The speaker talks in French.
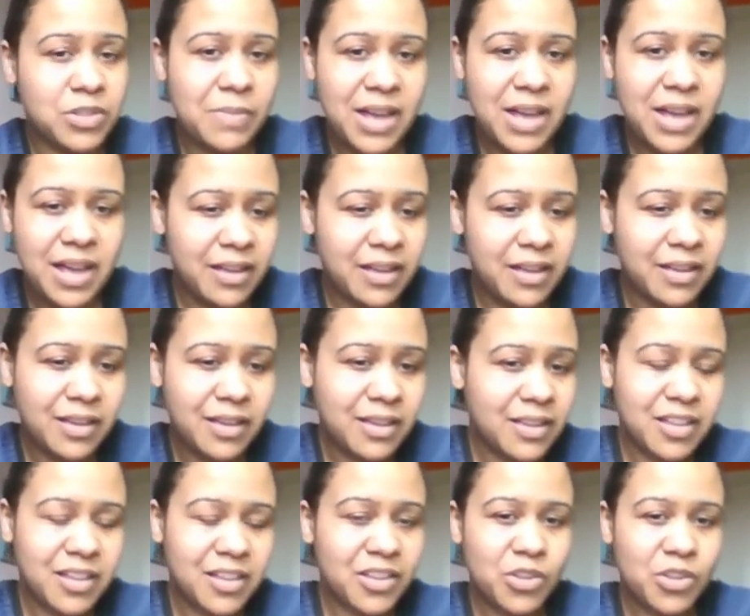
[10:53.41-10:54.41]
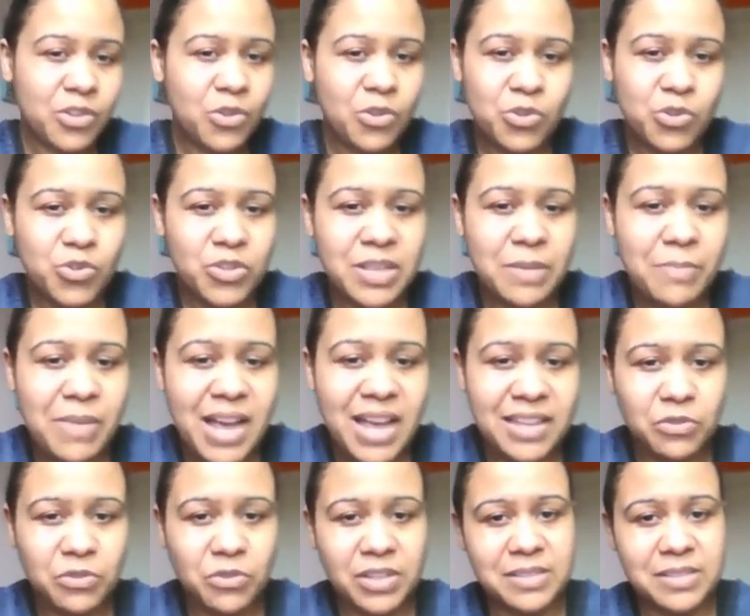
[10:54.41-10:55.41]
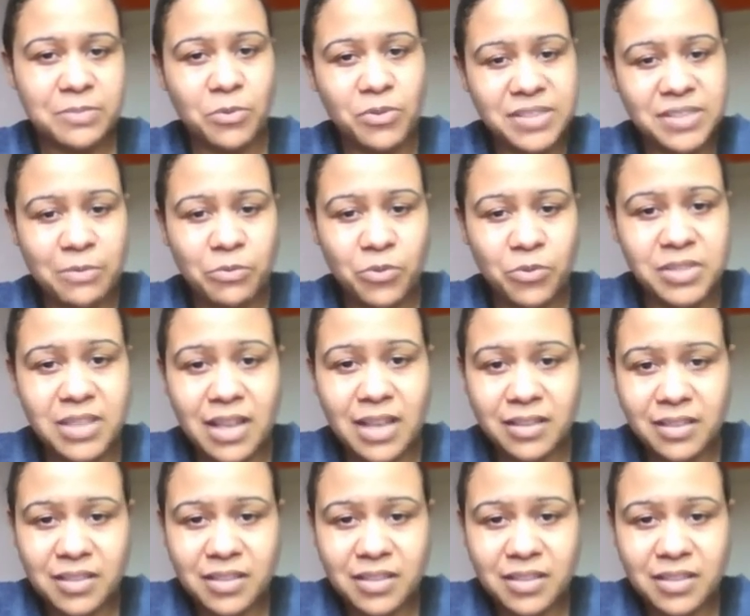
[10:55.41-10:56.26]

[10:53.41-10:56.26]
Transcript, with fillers: pas non, je n'ai pas à être responsable de ça.